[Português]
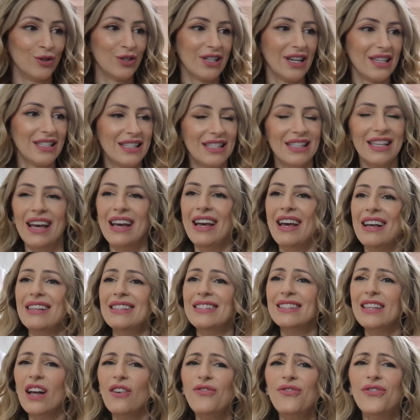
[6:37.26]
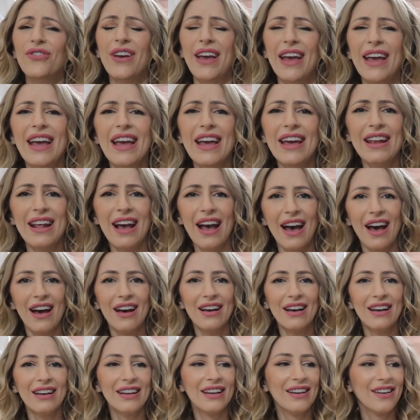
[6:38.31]
hoje é sexta-feira.
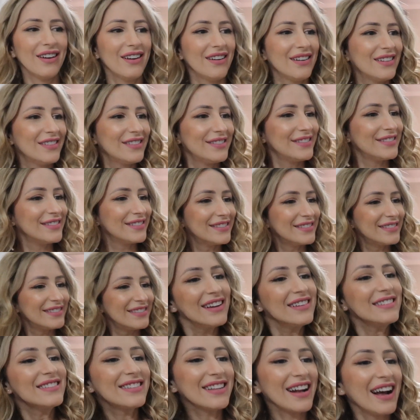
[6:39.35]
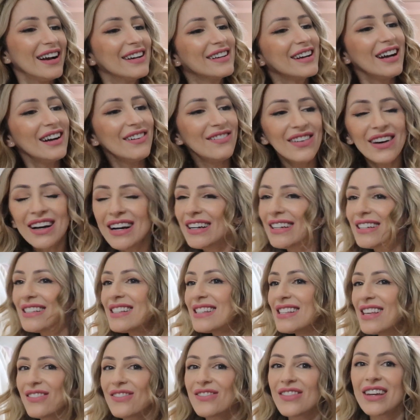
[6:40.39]
Traga mais
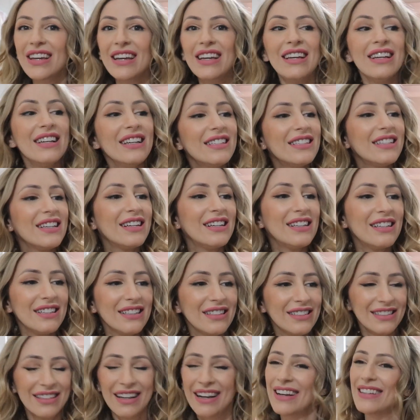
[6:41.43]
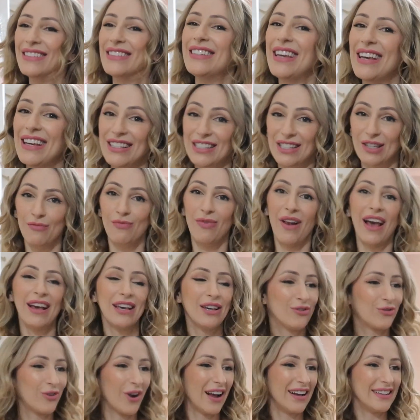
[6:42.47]
cerveja. Gente,
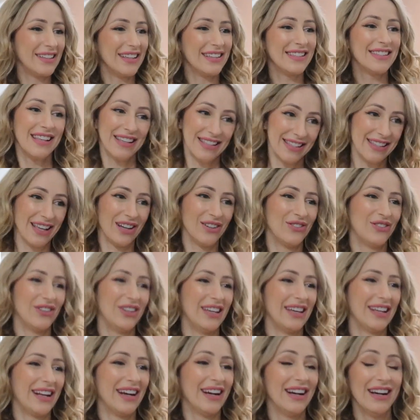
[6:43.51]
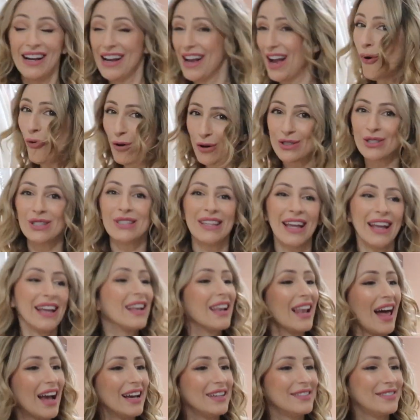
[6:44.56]
Black Friday, sexta-feira. Hoje tem
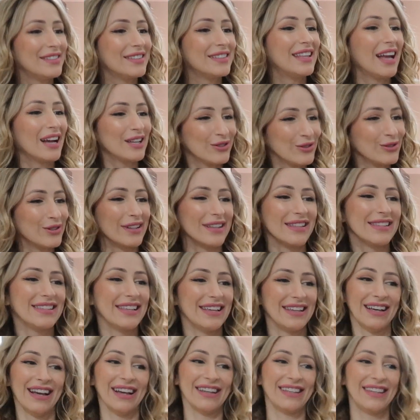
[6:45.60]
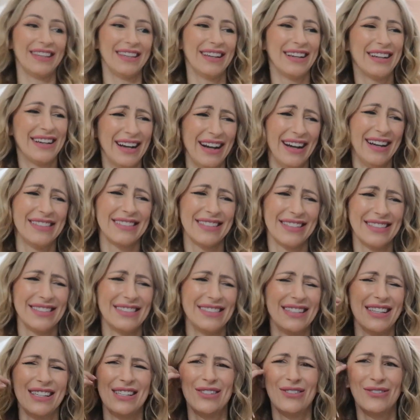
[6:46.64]
live da Dona Ceia aqui em casa,
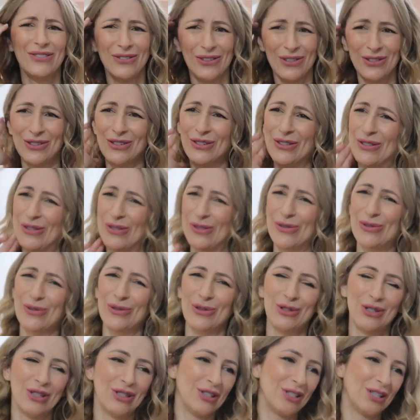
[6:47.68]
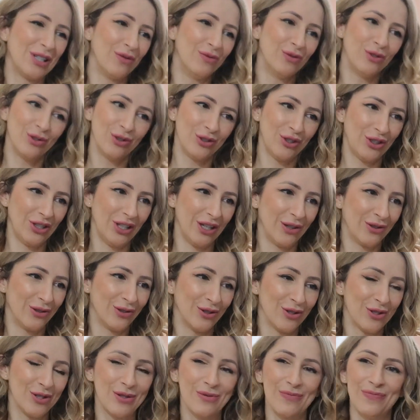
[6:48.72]
gente, no nosso estúdio. A gente é muito
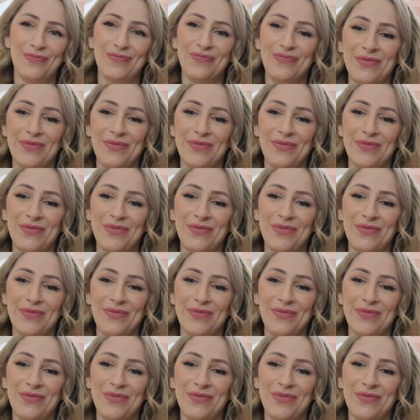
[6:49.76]
chicos.